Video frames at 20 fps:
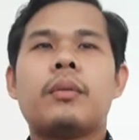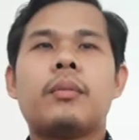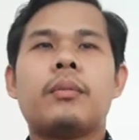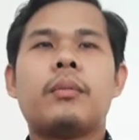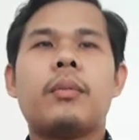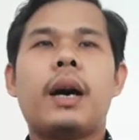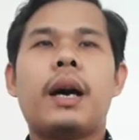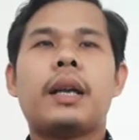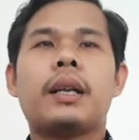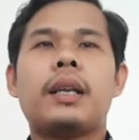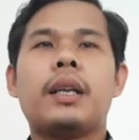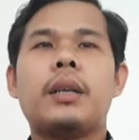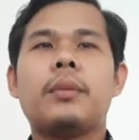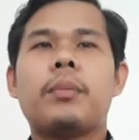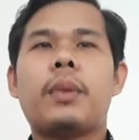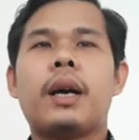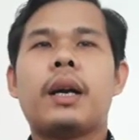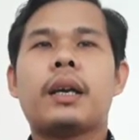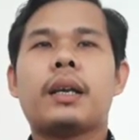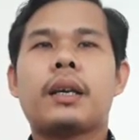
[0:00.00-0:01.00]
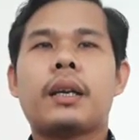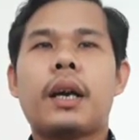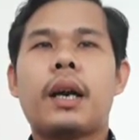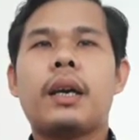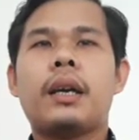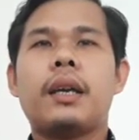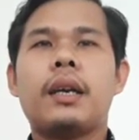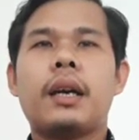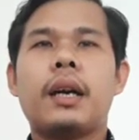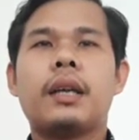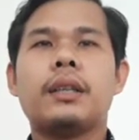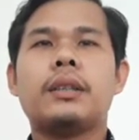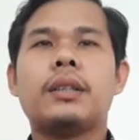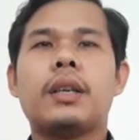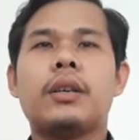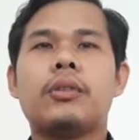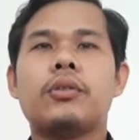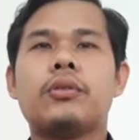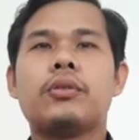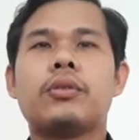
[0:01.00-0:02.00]
bara dipakai
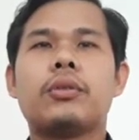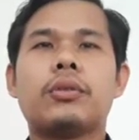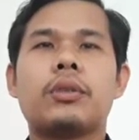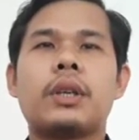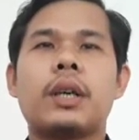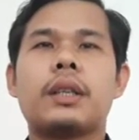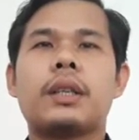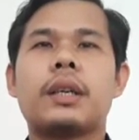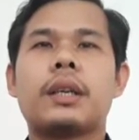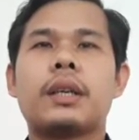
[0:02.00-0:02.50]
hanya untuk kata